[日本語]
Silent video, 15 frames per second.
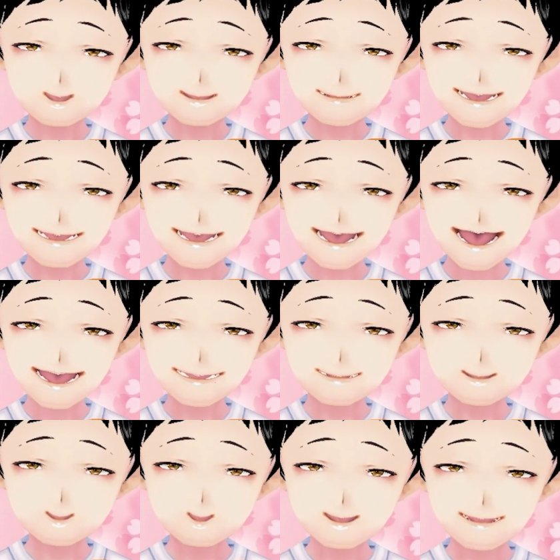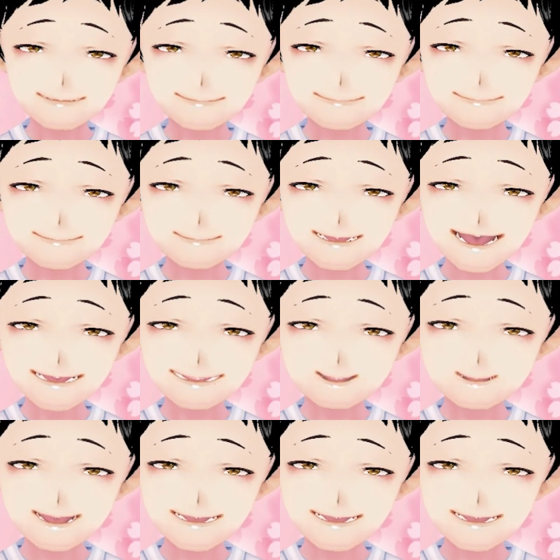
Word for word: 大阪杯でも、生まわ